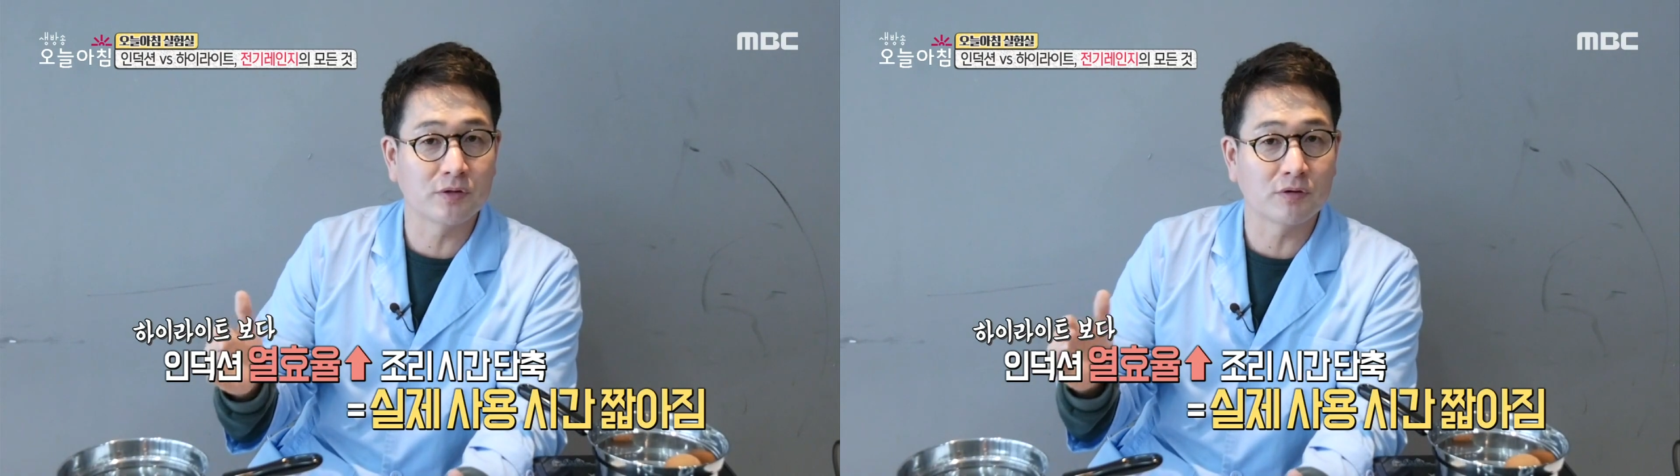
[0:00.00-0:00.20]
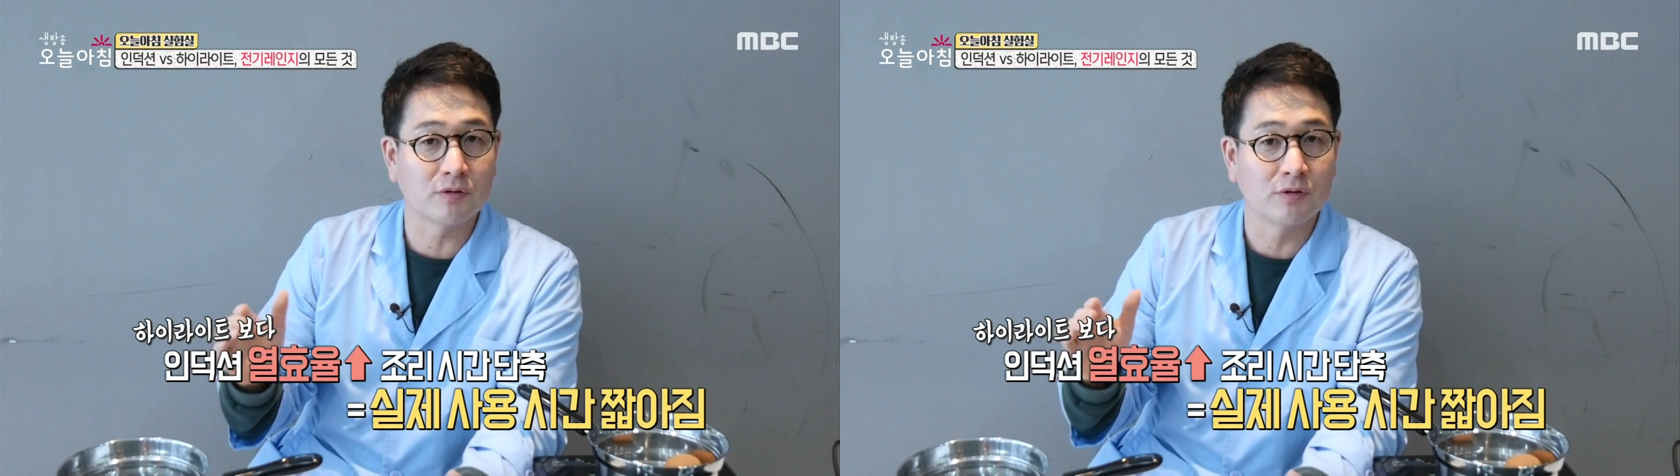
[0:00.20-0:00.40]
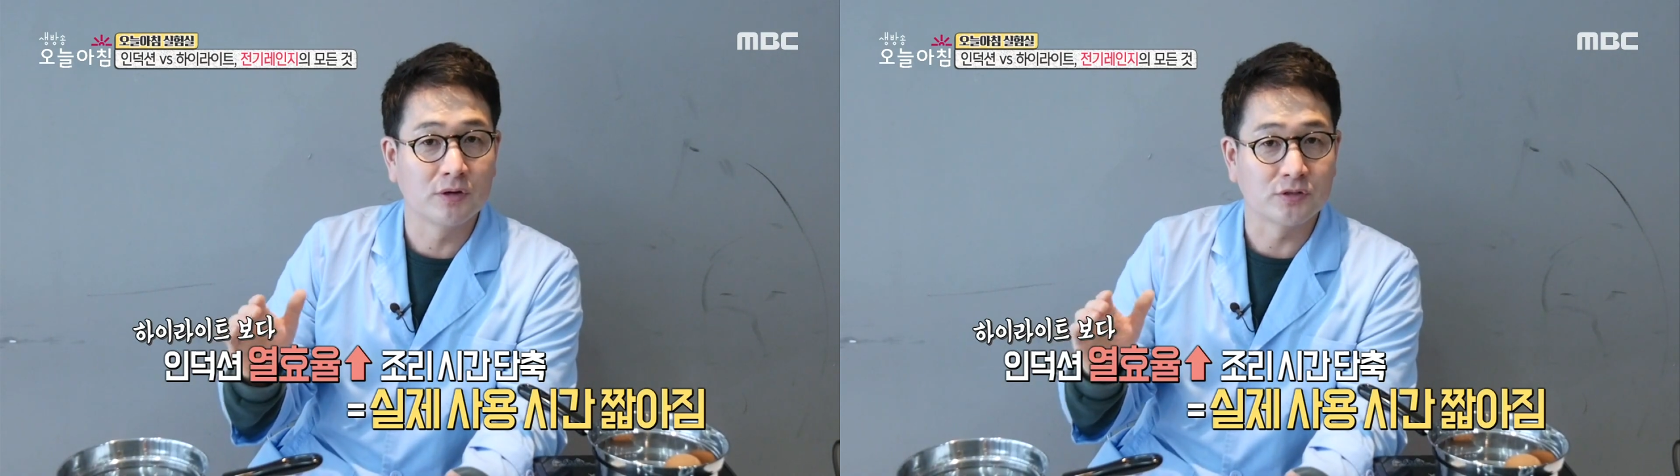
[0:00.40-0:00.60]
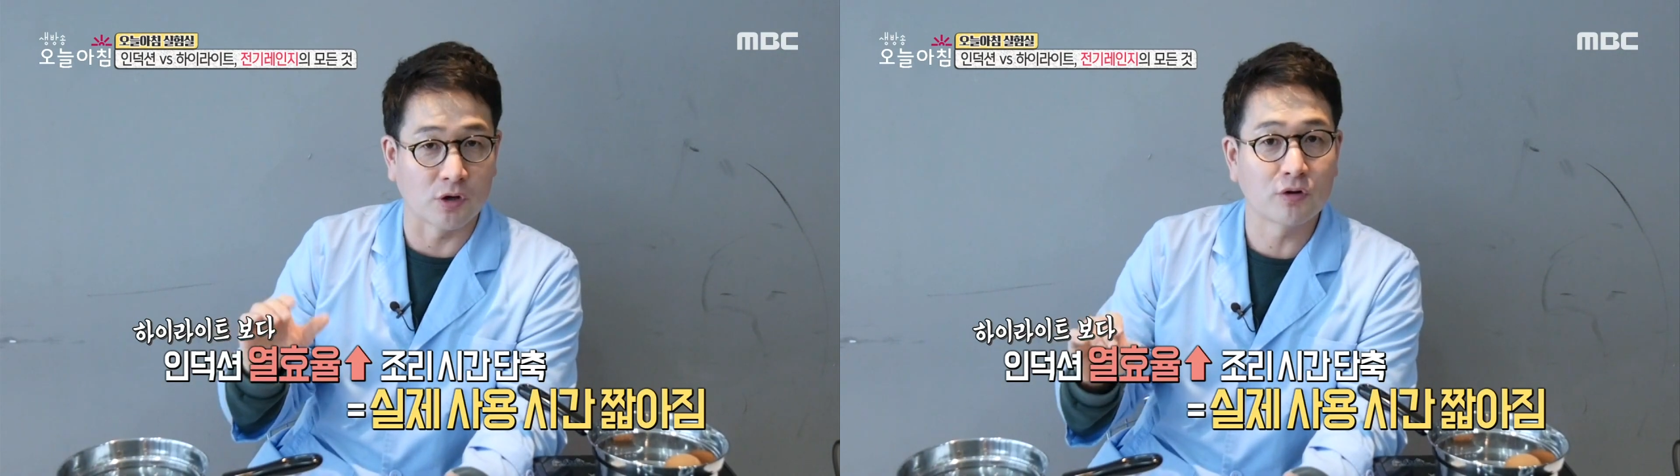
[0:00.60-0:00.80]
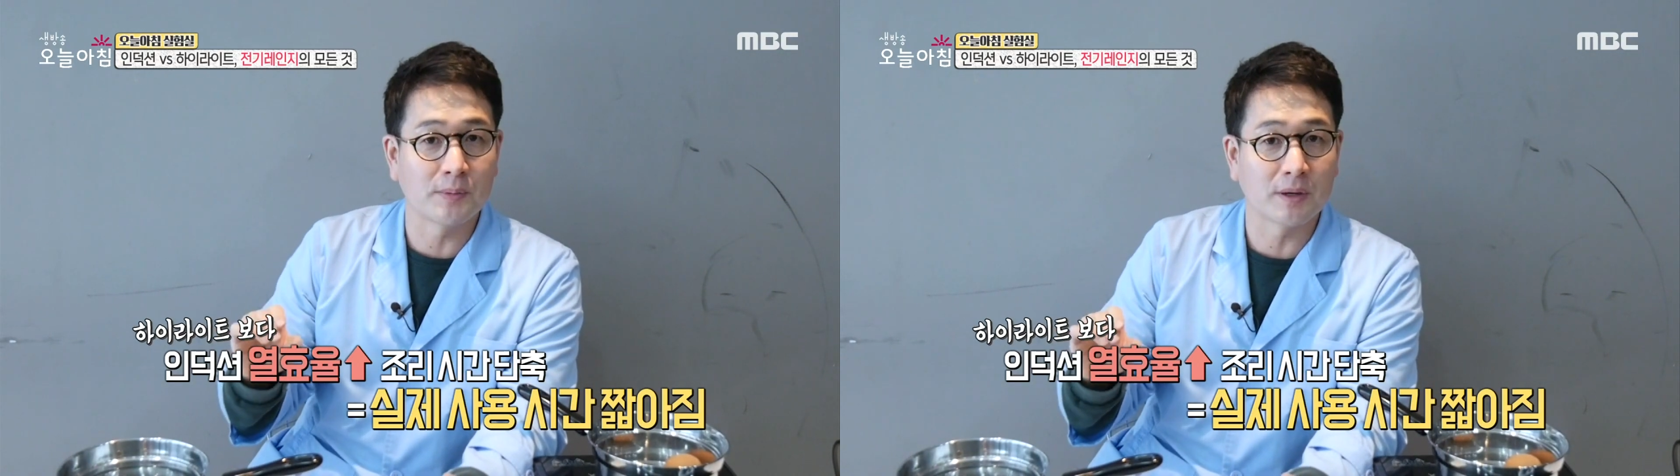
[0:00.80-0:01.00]
더
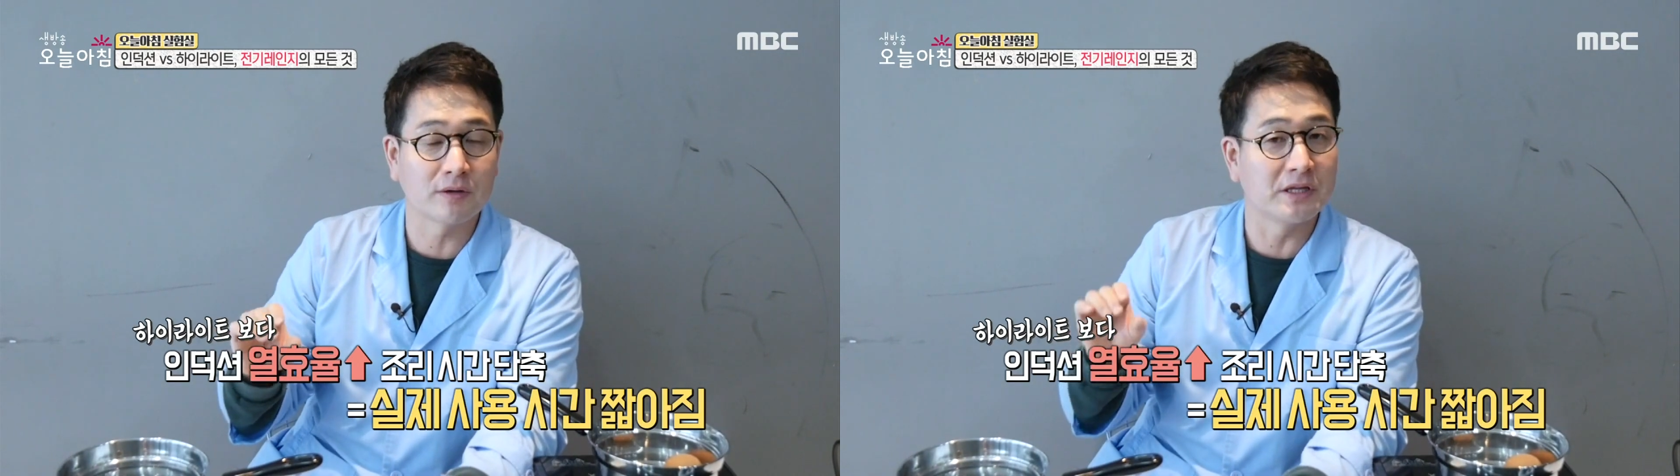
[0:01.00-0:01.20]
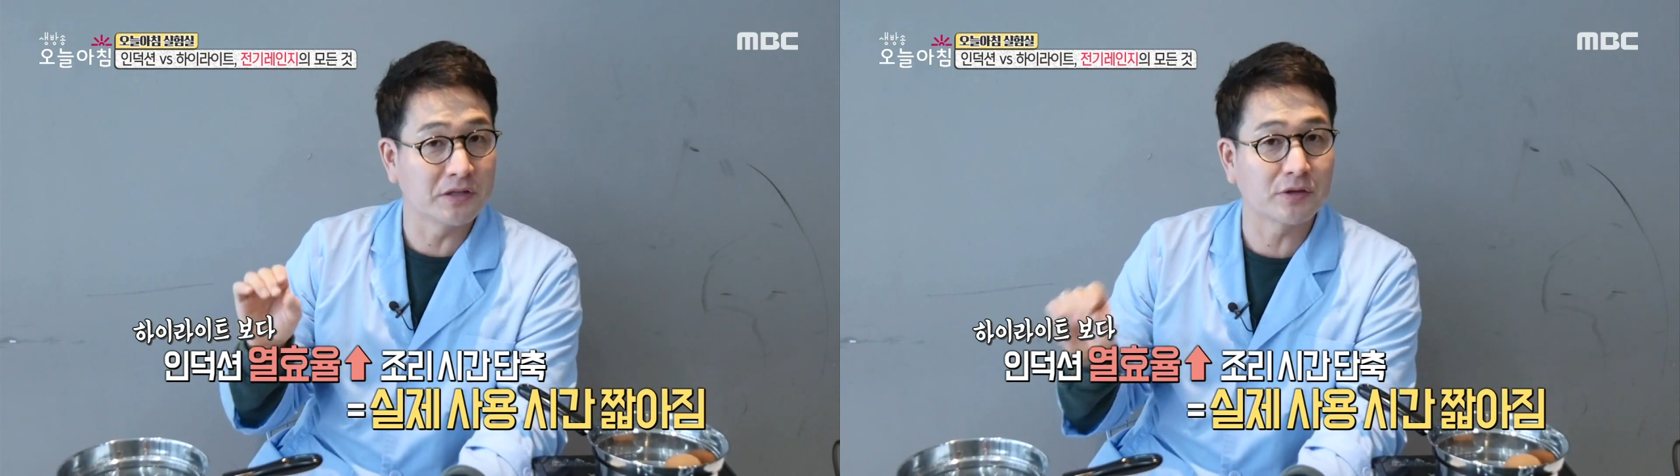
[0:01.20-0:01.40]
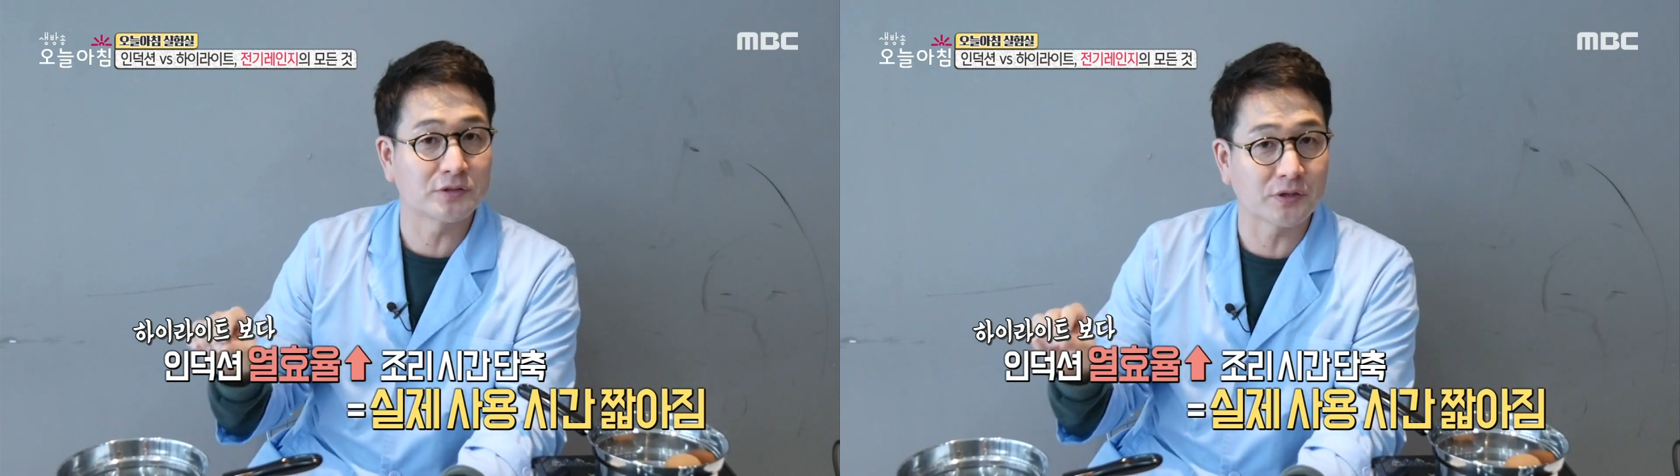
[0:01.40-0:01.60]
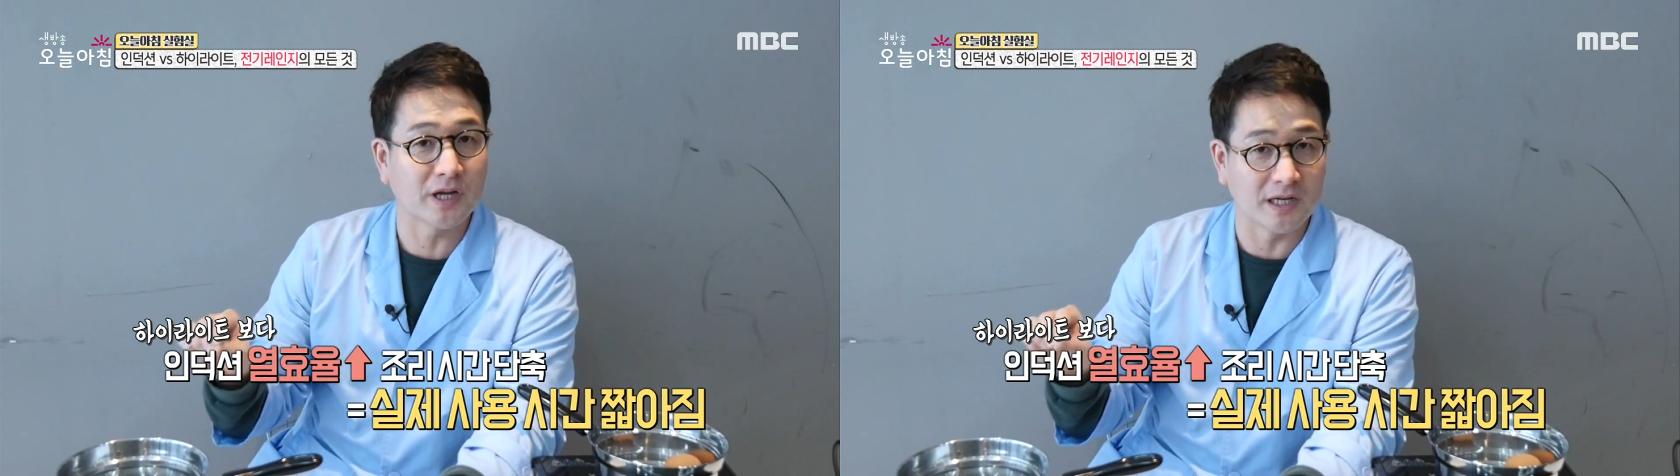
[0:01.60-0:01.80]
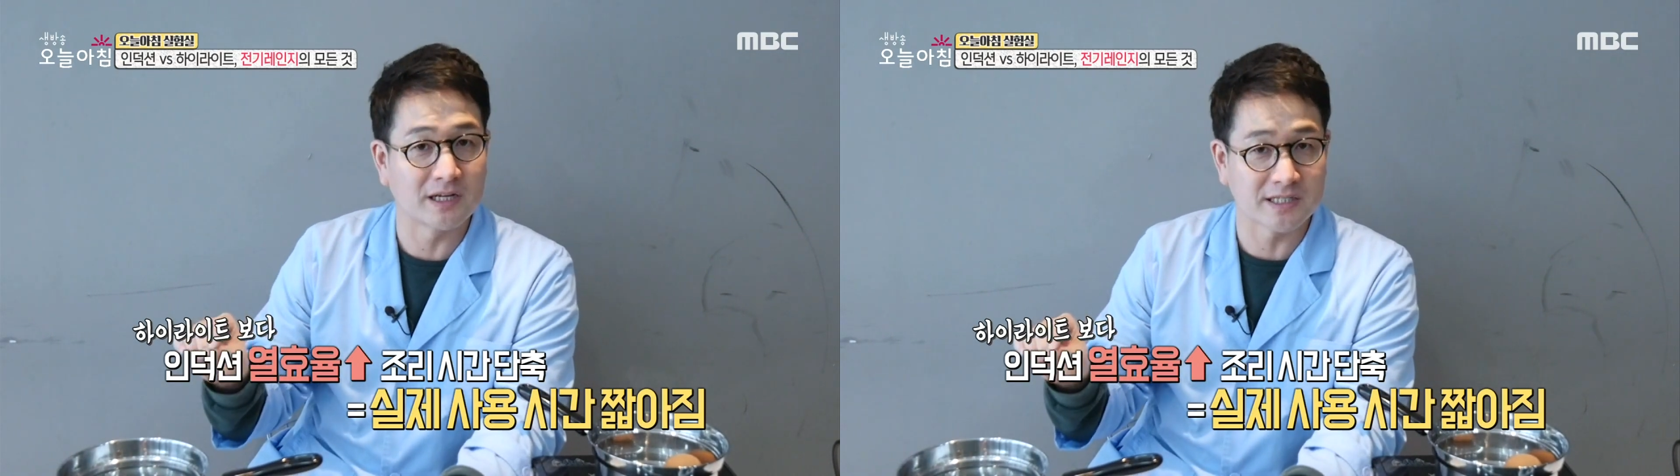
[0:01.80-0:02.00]
저렴한 건 인덕션이
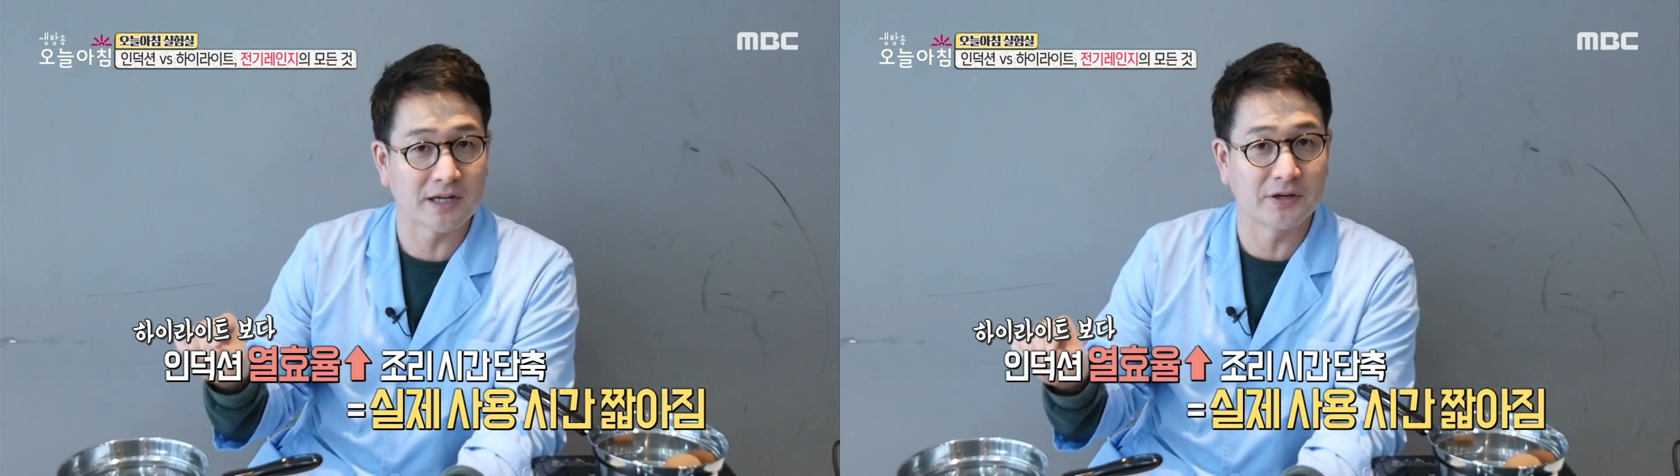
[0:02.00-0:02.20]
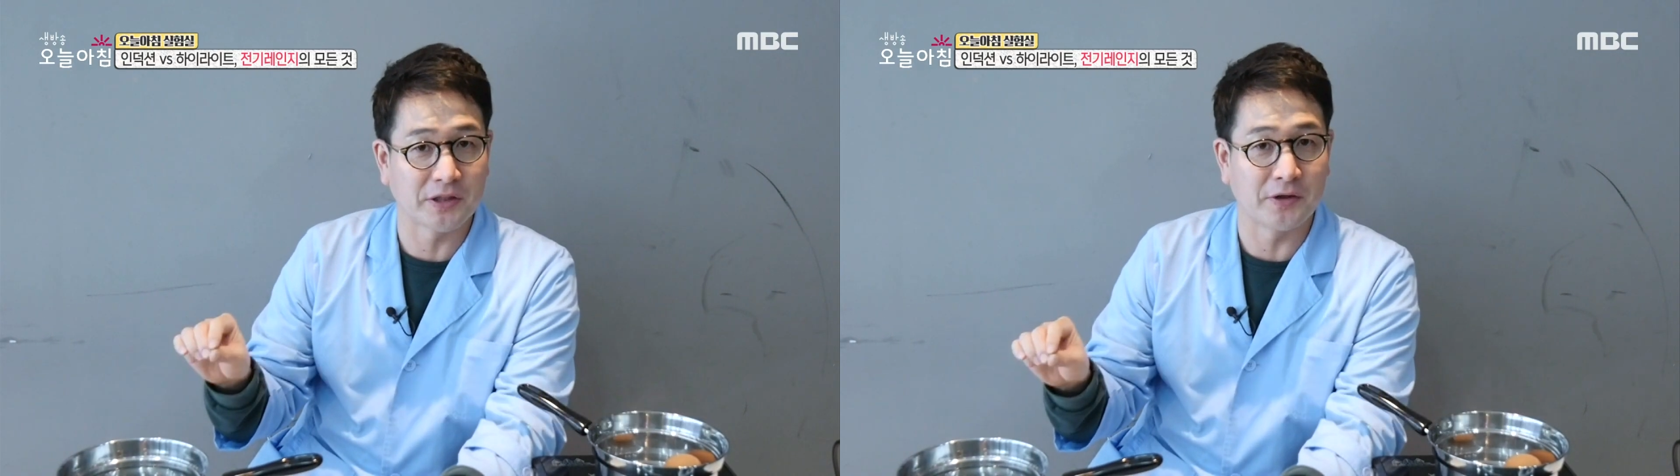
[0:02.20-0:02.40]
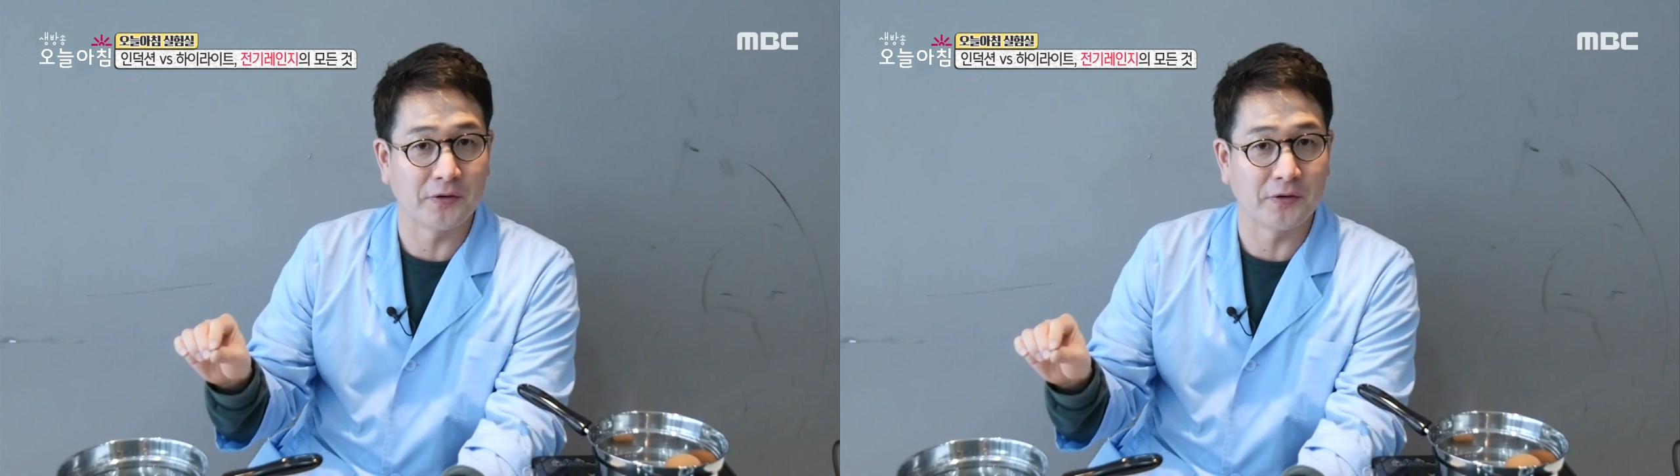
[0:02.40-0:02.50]
아닐까 생각이 돼요.